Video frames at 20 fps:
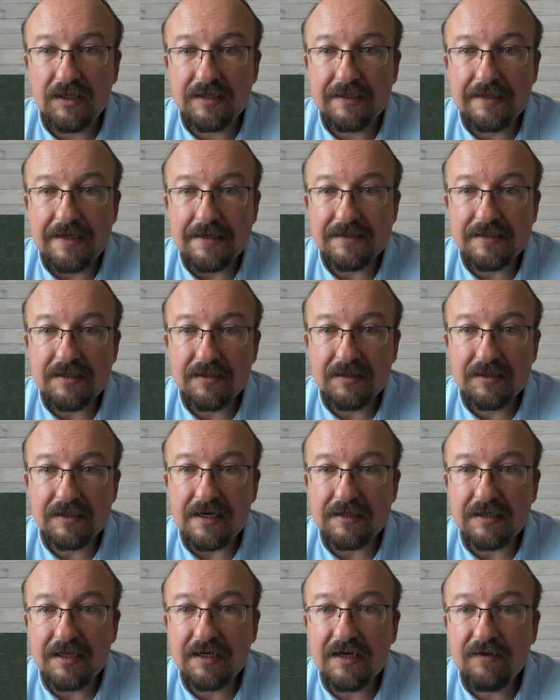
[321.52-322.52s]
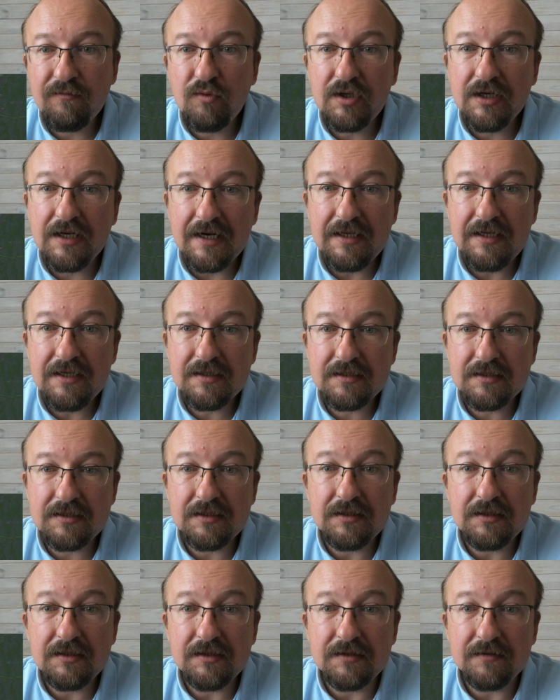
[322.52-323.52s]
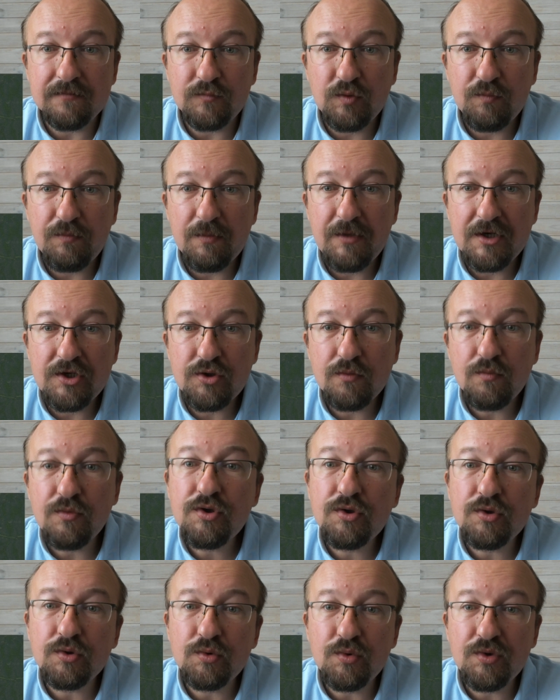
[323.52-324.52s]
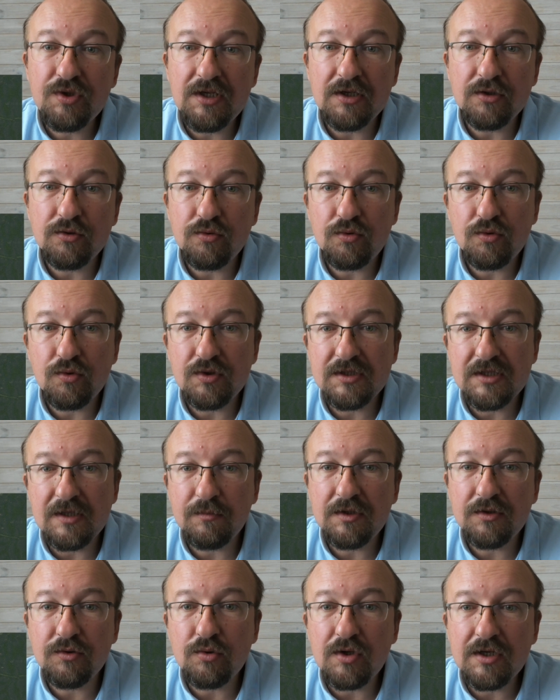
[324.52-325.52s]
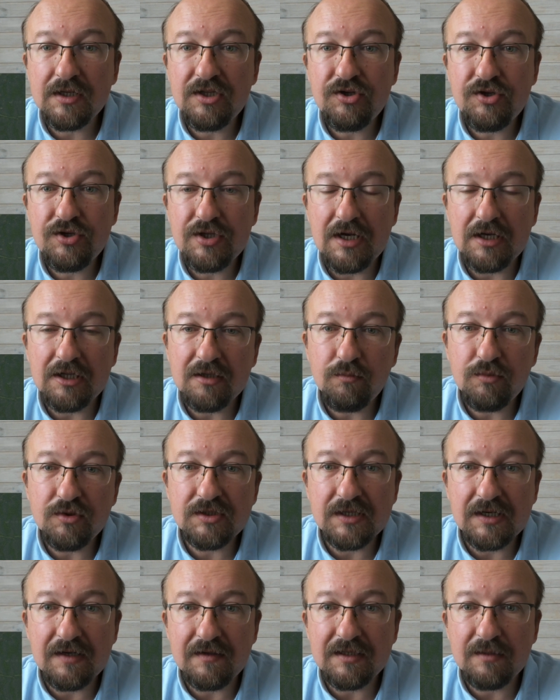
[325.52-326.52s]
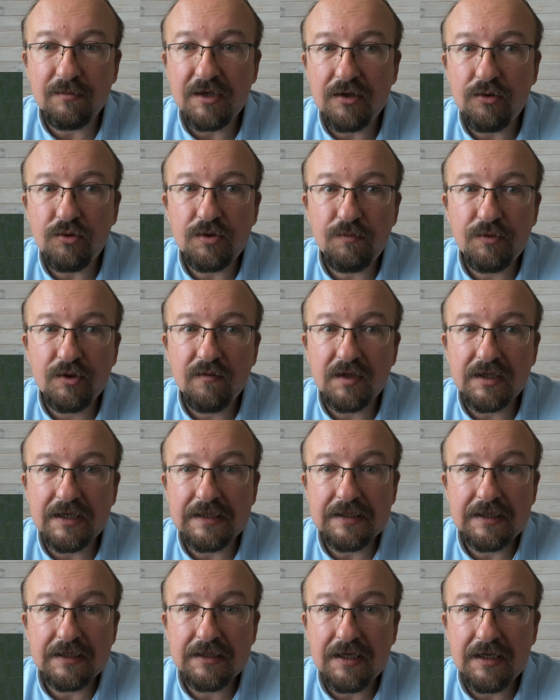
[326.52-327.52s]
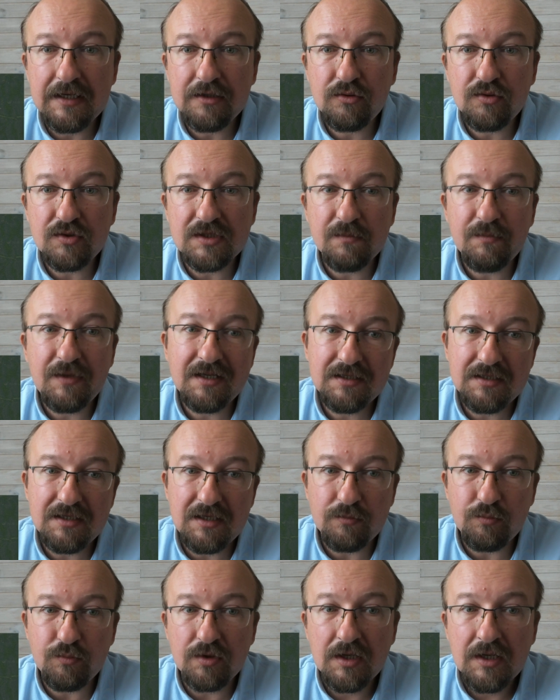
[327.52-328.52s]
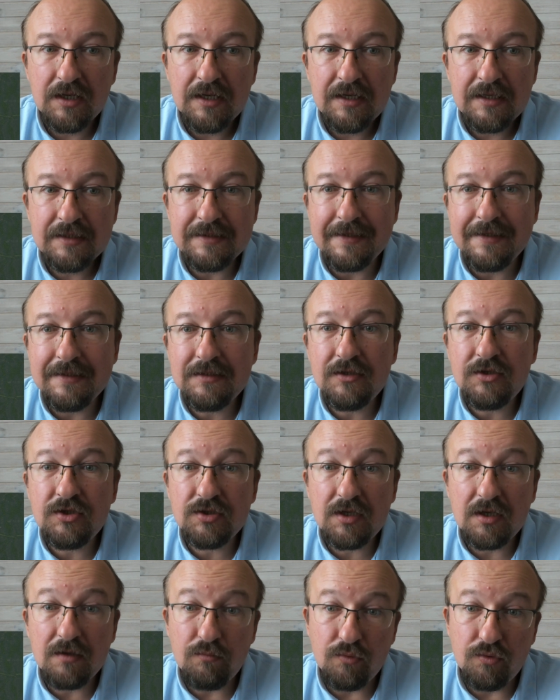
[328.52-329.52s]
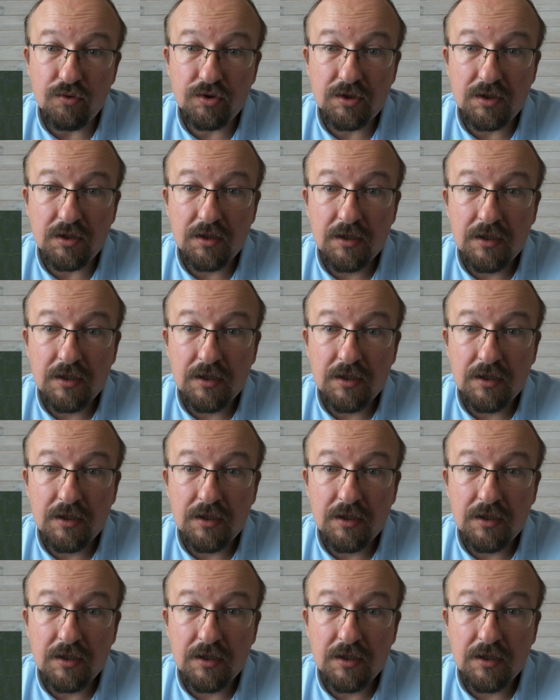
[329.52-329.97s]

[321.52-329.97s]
как, как таковой границы, ну, по большому счету, нету. То есть там только начинают обустраивать там, колючей проволокой и так далее. То есть обойти не, теоретически можно.